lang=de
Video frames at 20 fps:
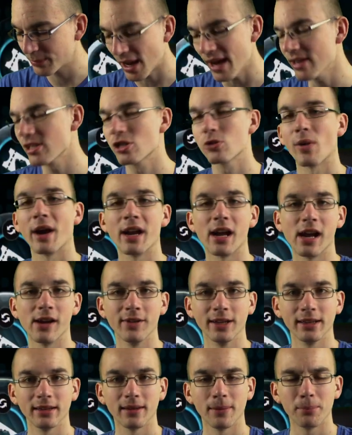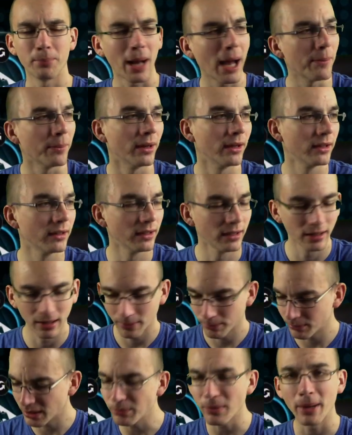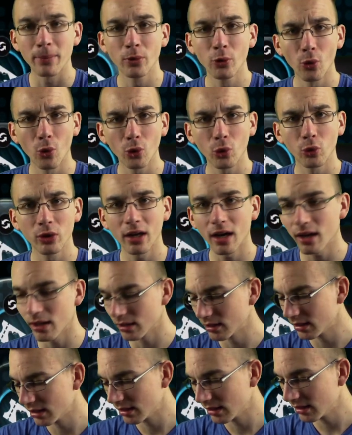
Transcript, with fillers: Pax Event. Bam! Mit meinem Logo da.